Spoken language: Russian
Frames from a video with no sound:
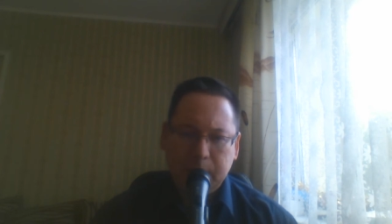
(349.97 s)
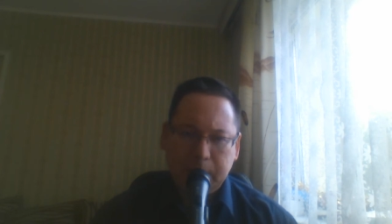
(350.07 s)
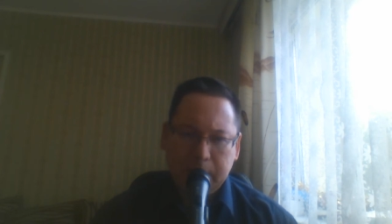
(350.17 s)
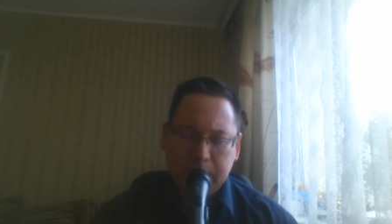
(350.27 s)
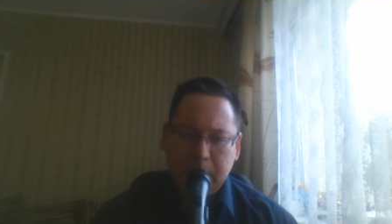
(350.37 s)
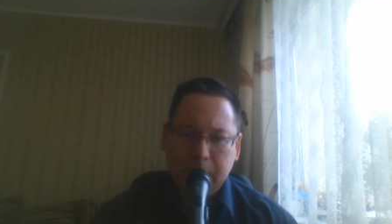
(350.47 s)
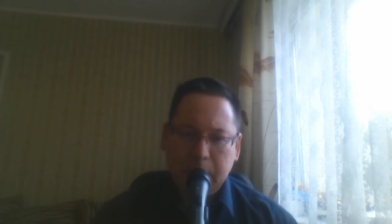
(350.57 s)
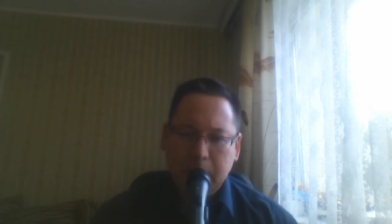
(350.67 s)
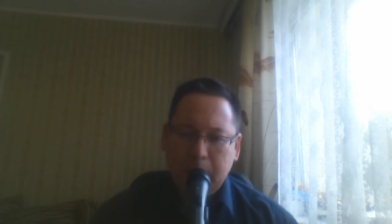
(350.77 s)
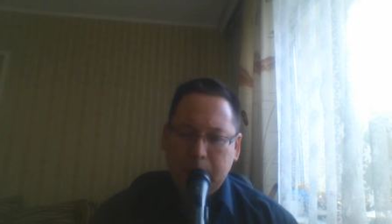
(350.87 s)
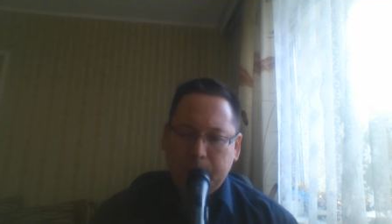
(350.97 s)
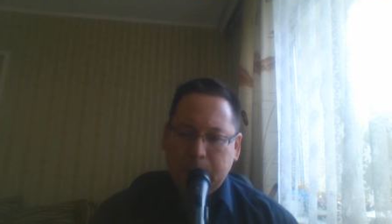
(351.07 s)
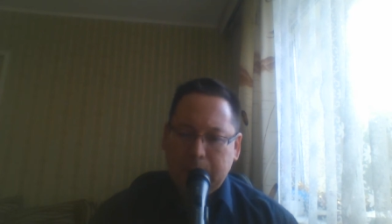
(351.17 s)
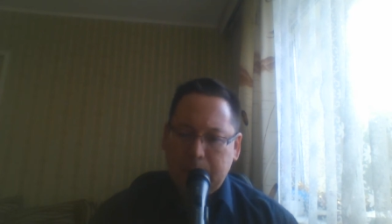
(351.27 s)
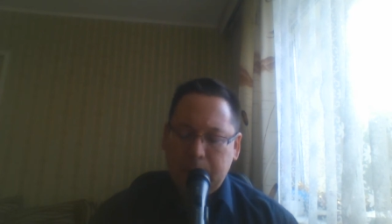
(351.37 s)
выгоды,
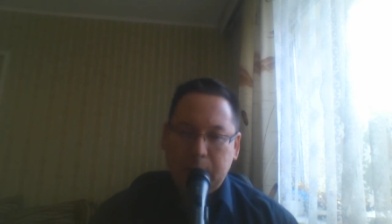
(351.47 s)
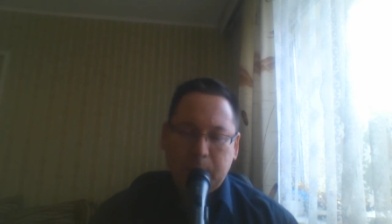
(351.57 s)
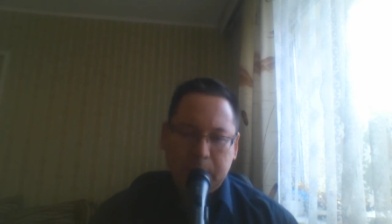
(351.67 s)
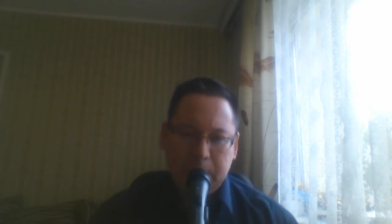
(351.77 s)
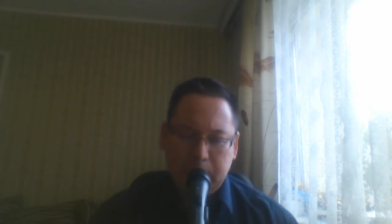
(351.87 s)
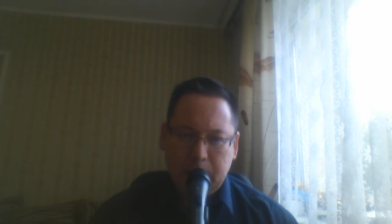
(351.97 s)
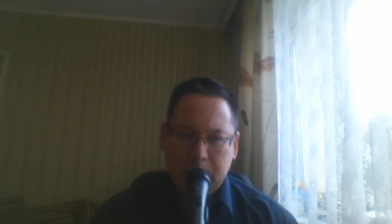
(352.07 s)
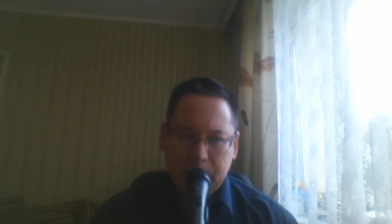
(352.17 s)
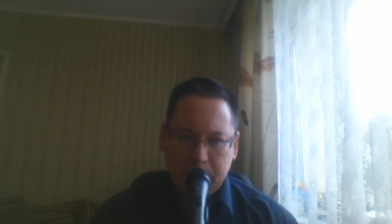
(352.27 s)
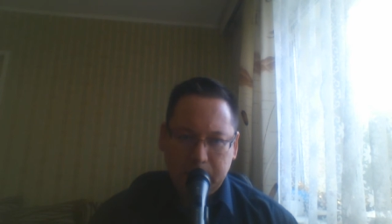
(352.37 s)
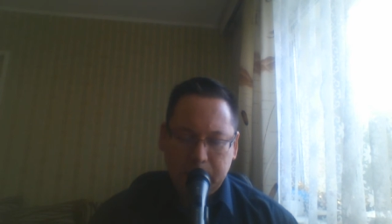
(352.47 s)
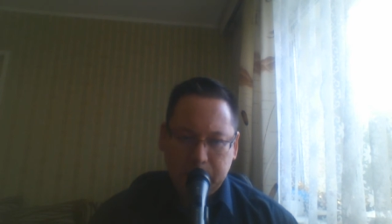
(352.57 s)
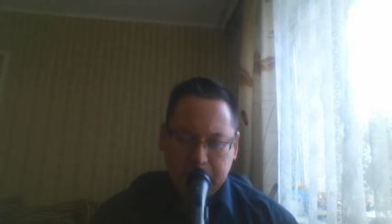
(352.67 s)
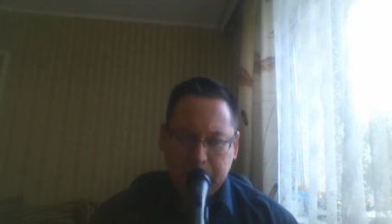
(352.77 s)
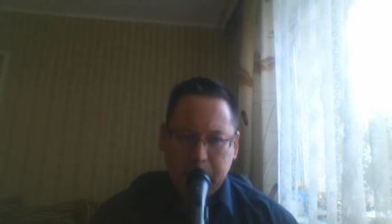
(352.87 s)
или нематериальные выгоды,
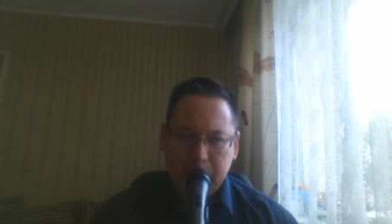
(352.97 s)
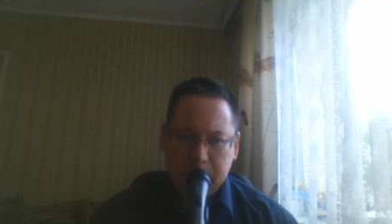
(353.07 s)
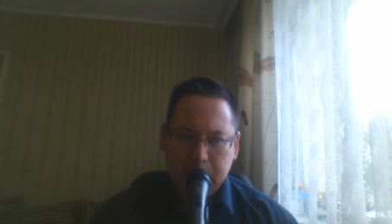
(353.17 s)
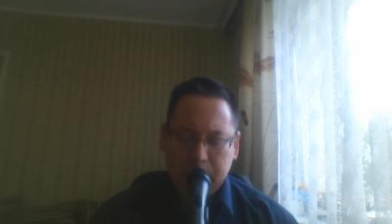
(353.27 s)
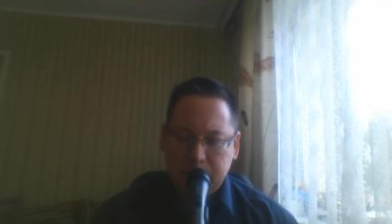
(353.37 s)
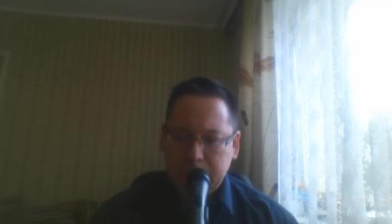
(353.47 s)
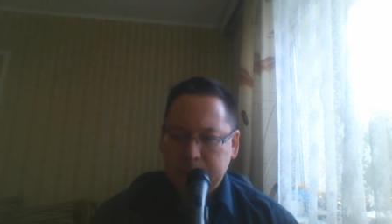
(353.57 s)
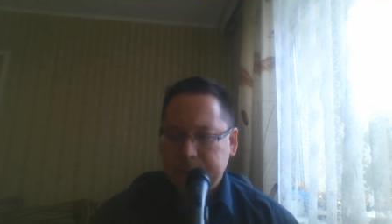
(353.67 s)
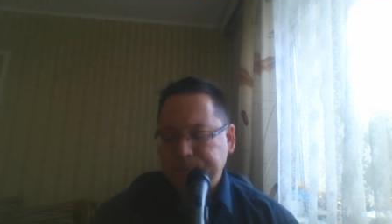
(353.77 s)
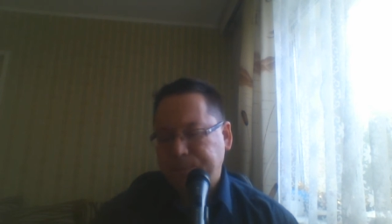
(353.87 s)
психологические выгоды.